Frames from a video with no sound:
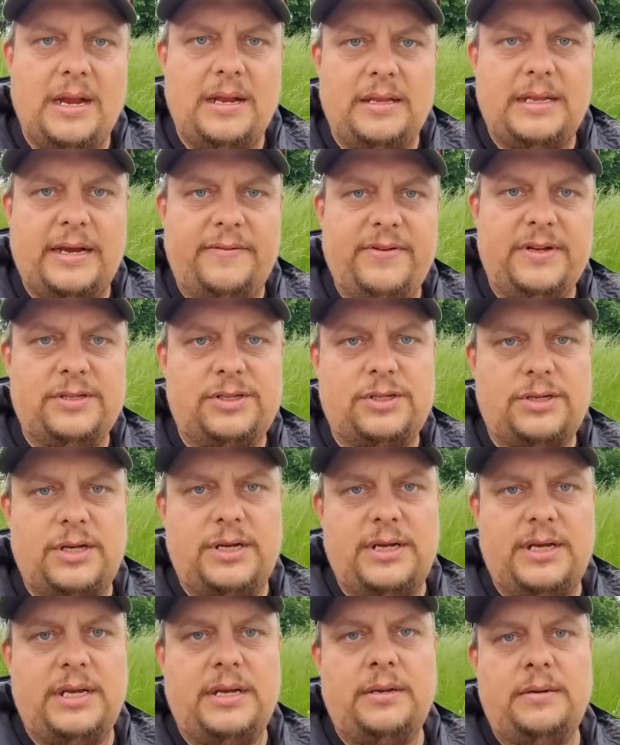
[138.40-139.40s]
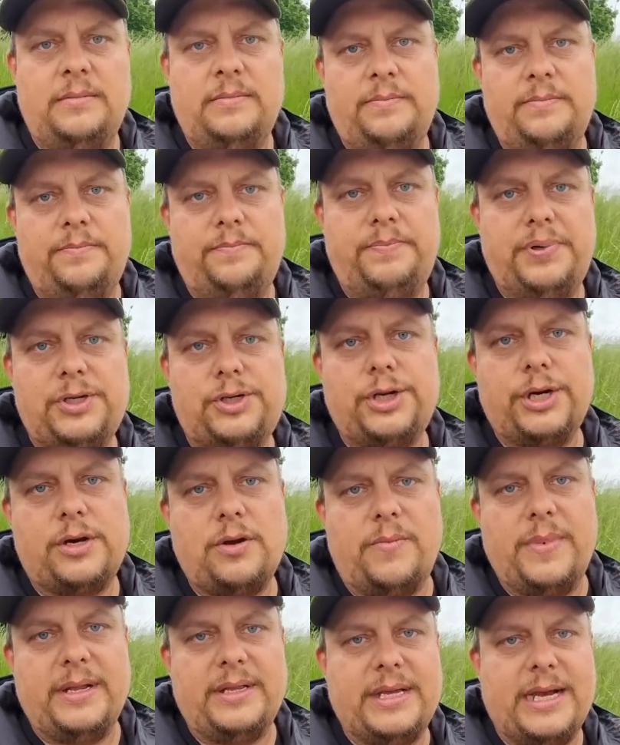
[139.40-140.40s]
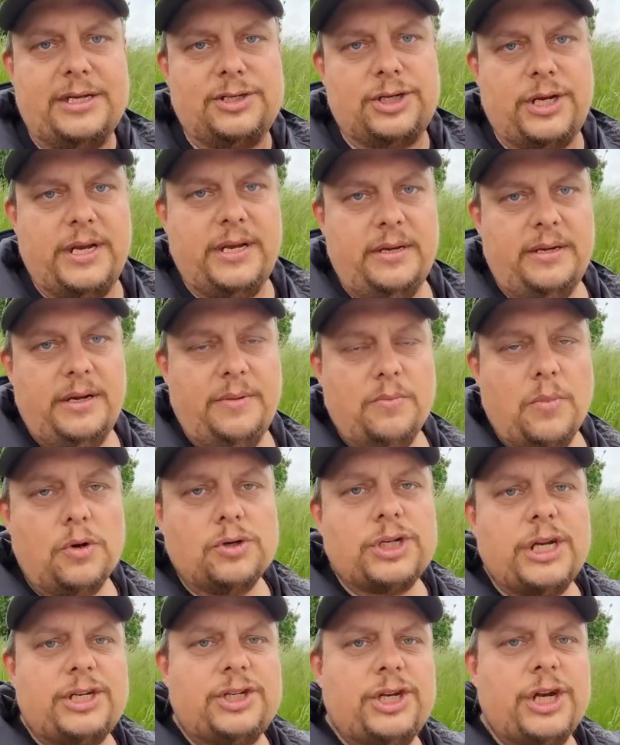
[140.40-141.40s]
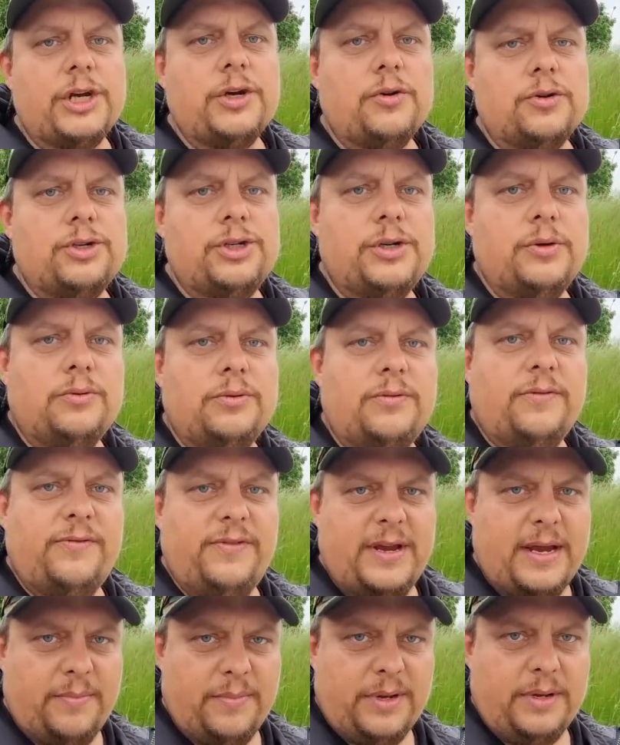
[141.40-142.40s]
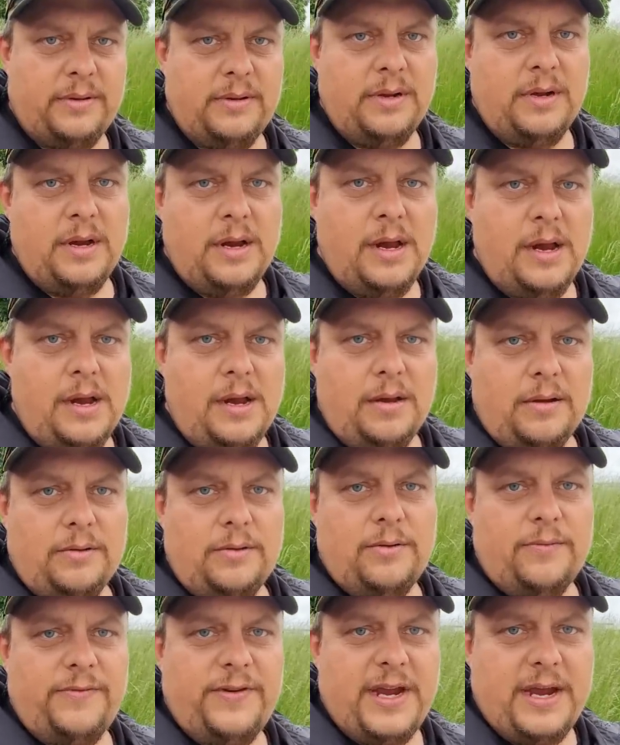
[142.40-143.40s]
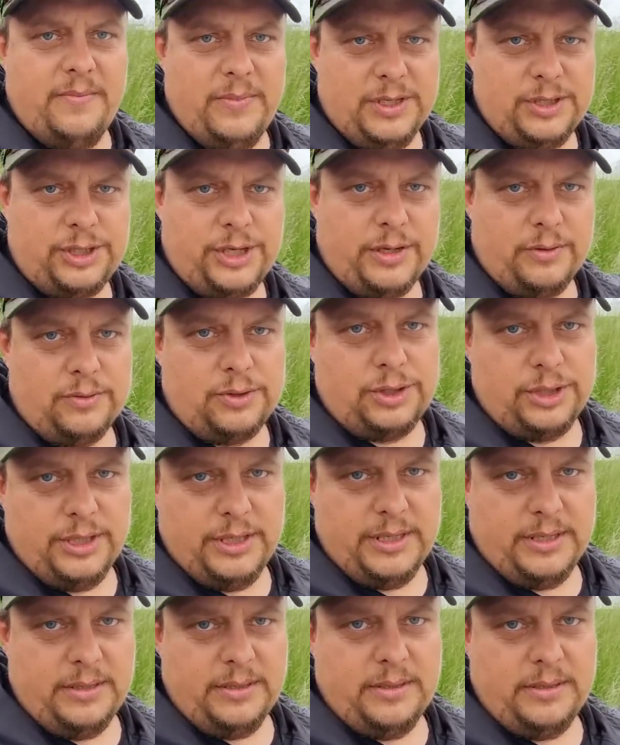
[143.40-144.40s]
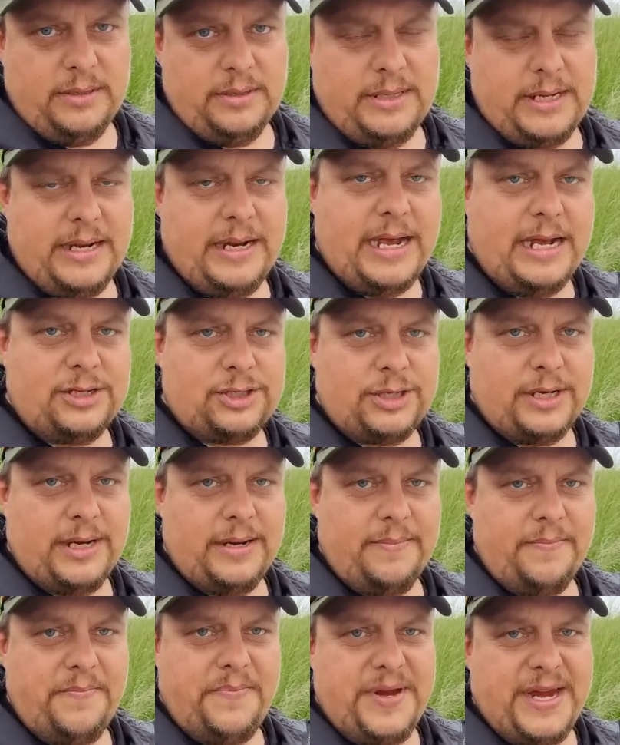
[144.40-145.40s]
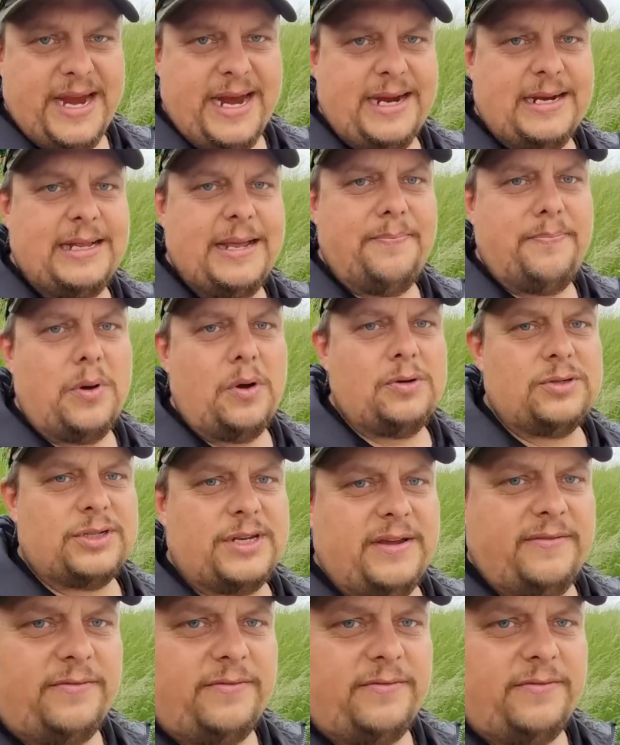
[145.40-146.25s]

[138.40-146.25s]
Tak więc y, piszcie komentarze, może czegoś się dowiemy. Dowiemy się, czy te nasze piękne polskie